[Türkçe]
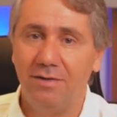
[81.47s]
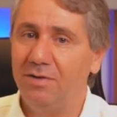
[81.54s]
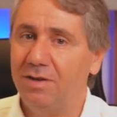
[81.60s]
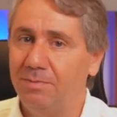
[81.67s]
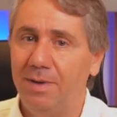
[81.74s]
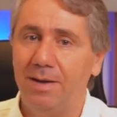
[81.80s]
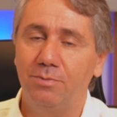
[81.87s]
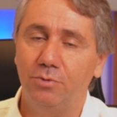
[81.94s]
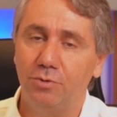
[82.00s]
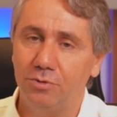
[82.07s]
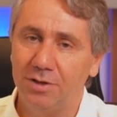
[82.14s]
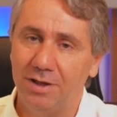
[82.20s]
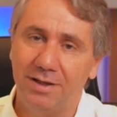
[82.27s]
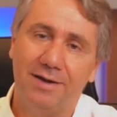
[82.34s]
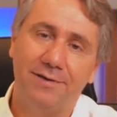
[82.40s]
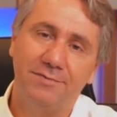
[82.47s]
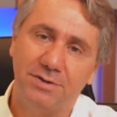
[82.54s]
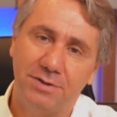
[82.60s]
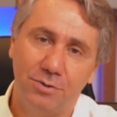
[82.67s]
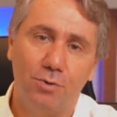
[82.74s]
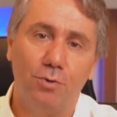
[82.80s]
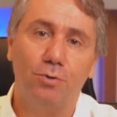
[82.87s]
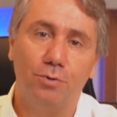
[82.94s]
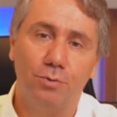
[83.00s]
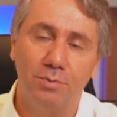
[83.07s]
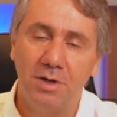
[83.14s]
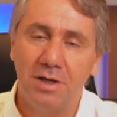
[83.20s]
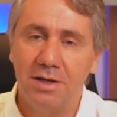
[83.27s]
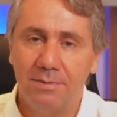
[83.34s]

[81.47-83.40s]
evet ben bunun tedavisini oldum